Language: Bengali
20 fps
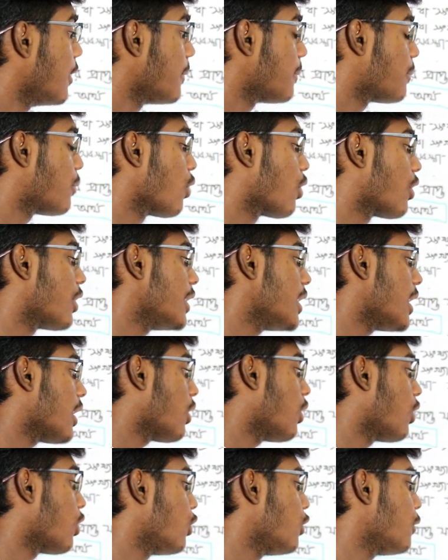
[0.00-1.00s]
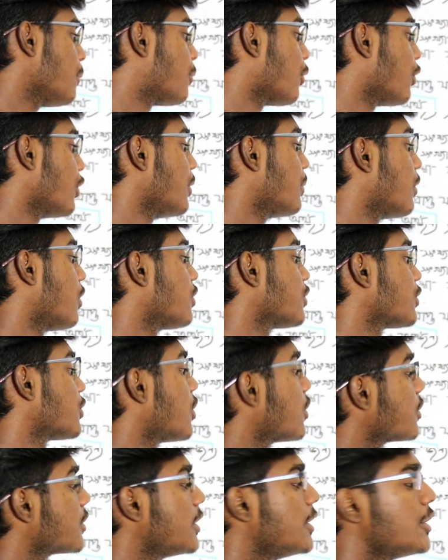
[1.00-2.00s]
প্রক্রিয়াকরণ পরিবহন
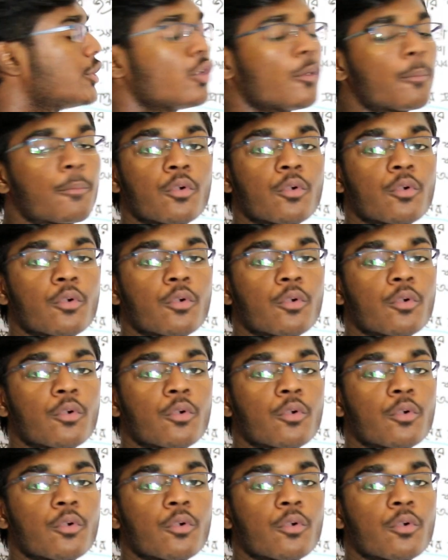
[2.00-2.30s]
সংশ্লিষ্ট